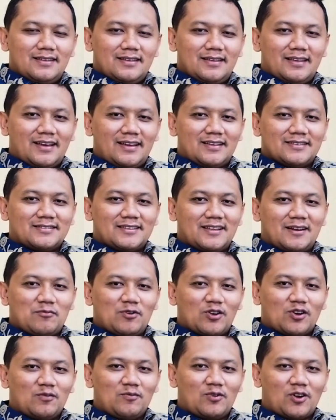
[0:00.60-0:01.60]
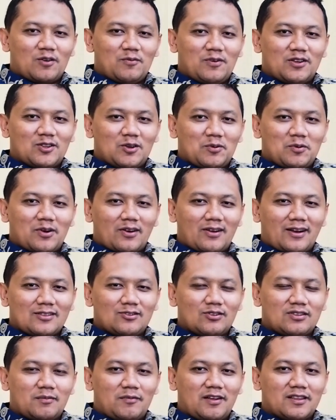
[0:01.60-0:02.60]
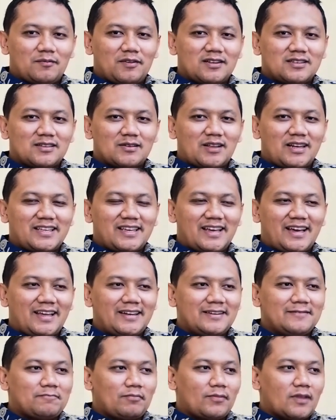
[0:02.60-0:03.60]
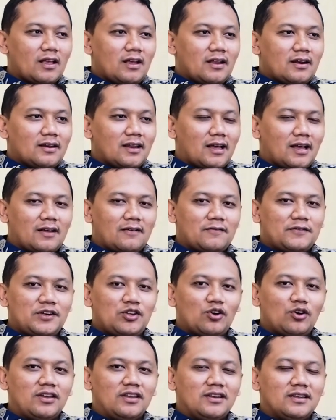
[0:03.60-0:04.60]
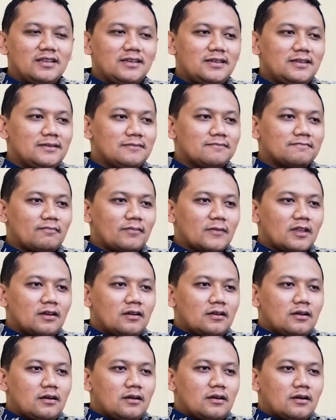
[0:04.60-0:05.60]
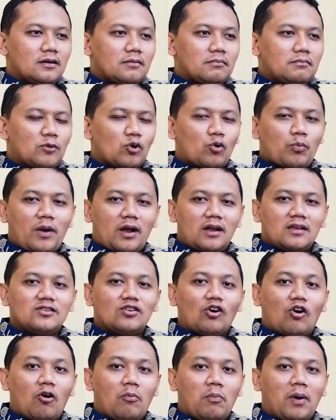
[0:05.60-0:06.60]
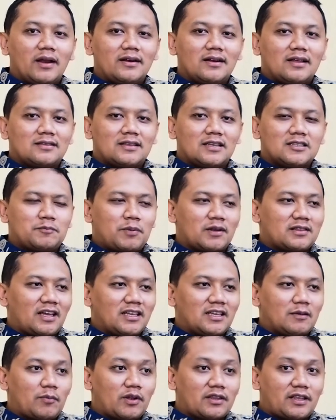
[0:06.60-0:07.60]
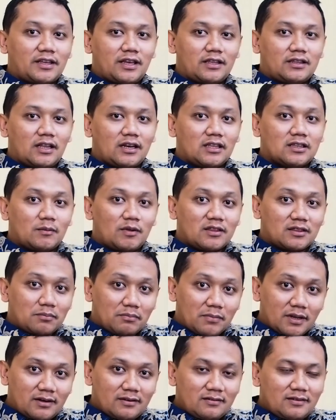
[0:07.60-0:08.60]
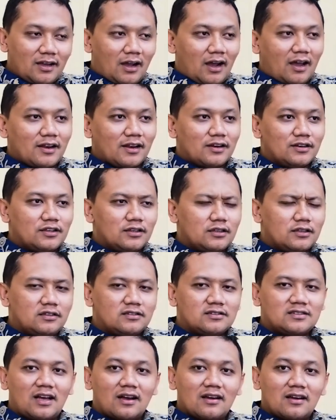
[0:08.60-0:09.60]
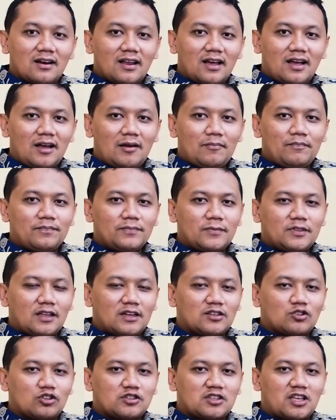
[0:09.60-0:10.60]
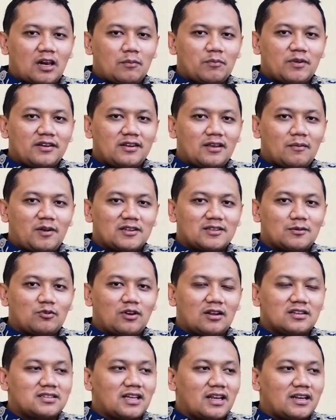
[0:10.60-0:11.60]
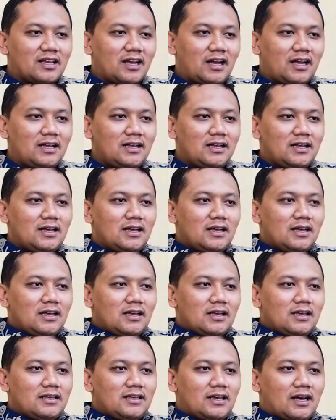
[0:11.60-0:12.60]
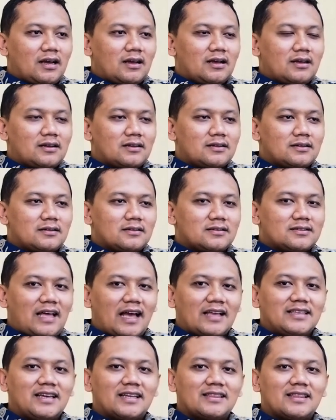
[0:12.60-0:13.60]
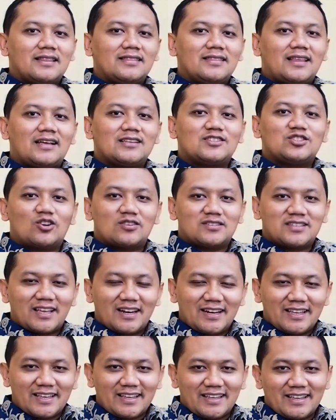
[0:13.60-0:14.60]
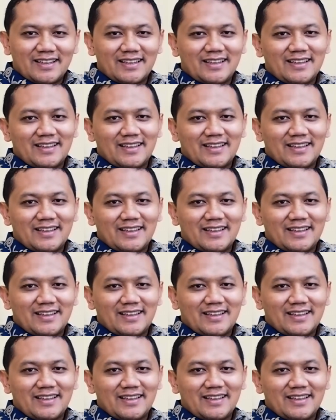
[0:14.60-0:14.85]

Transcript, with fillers: Ya, Assalamualaikum warahmatullahi wabarakatuh teman-teman sekalian. Nah, video ini merupakan jawaban atas pertanyaan-pertanyaan dari teman-teman yang ada di Instagram, dari sosial media Pasar Modal Syariah yang tanya tentang short selling.